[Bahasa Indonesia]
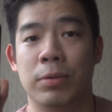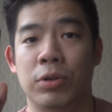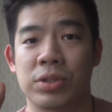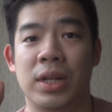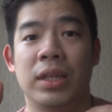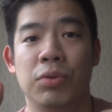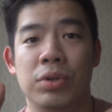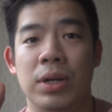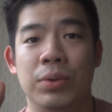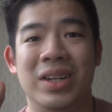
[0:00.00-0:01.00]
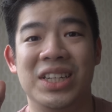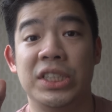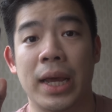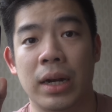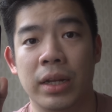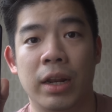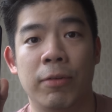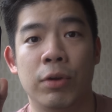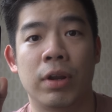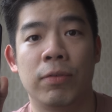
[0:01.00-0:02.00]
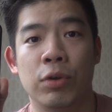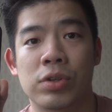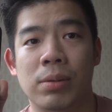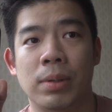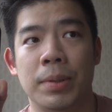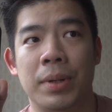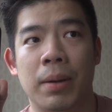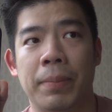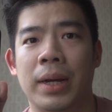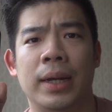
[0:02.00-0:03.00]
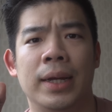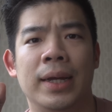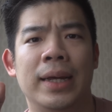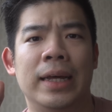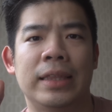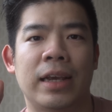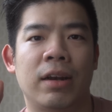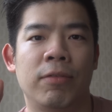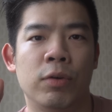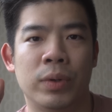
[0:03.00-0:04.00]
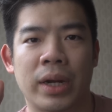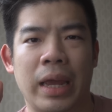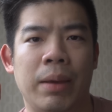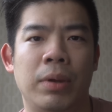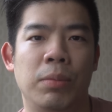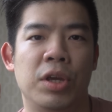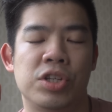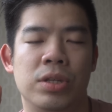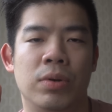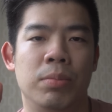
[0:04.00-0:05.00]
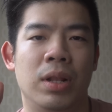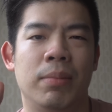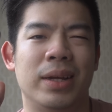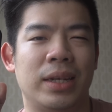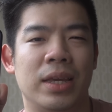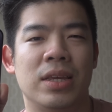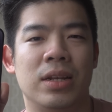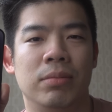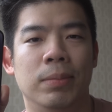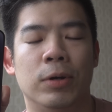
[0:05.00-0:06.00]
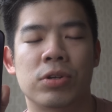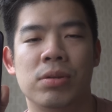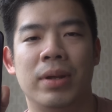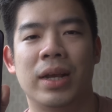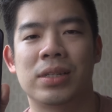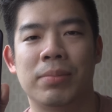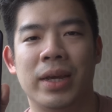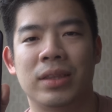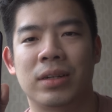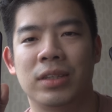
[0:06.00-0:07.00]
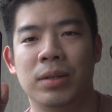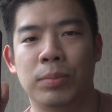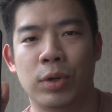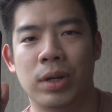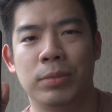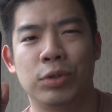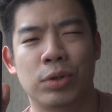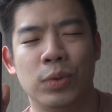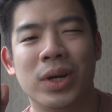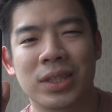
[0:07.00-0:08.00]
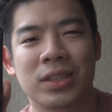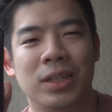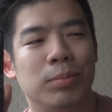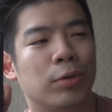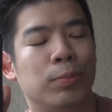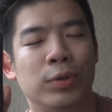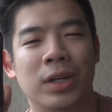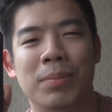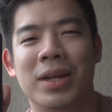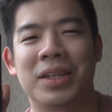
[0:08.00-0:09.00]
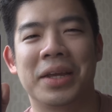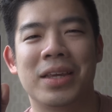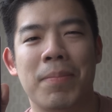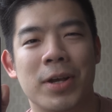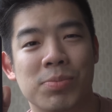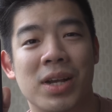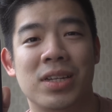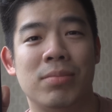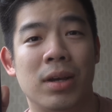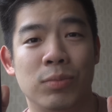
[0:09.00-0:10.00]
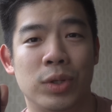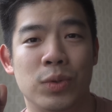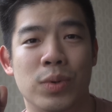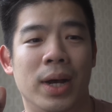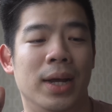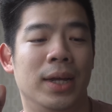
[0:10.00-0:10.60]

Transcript: boros dan itu juga udah di-share di review-review sama beberapa tech reviewer kayak MKBHD udah bilang baterainya jadi lebih boros dibandingkan sama yang 13 Pro dan menurut gue 13 Pro pun ini baterainya pas-pasan banget buat gue.